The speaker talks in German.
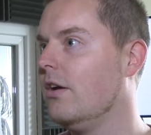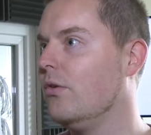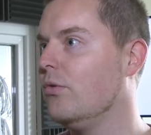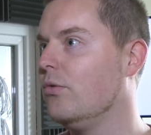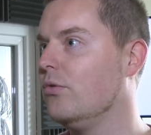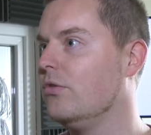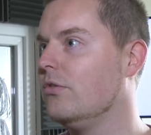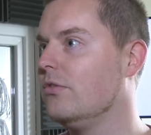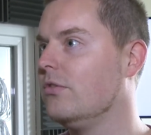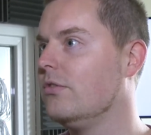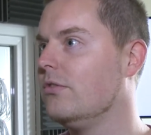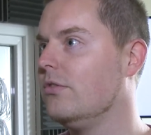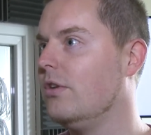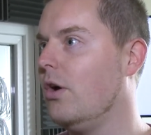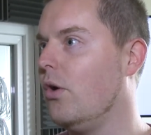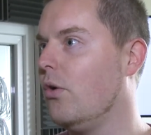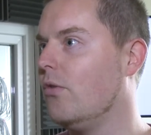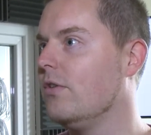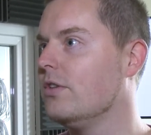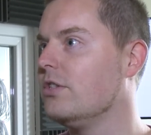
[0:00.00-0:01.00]
und
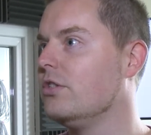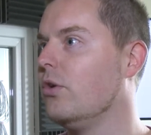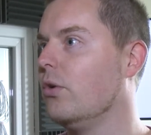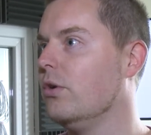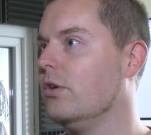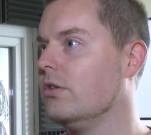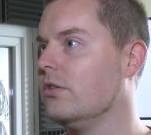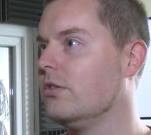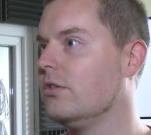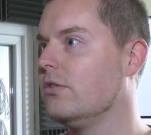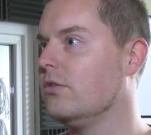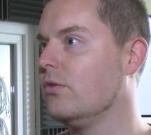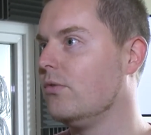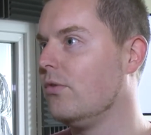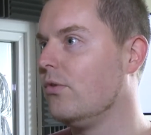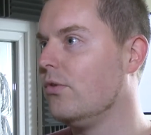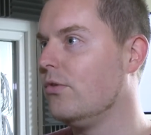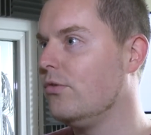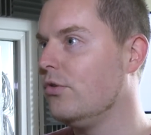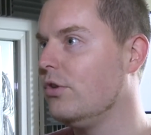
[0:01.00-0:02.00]
ja auch was Neues,
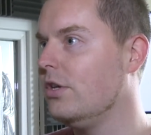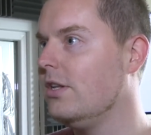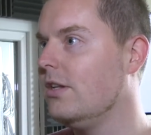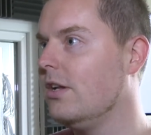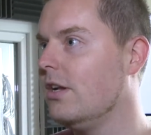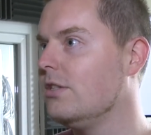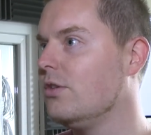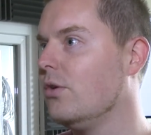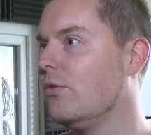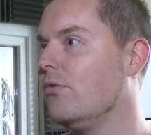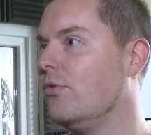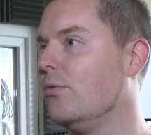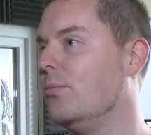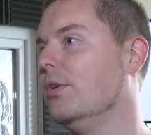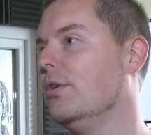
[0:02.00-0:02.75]
sowohl für ihn als auch für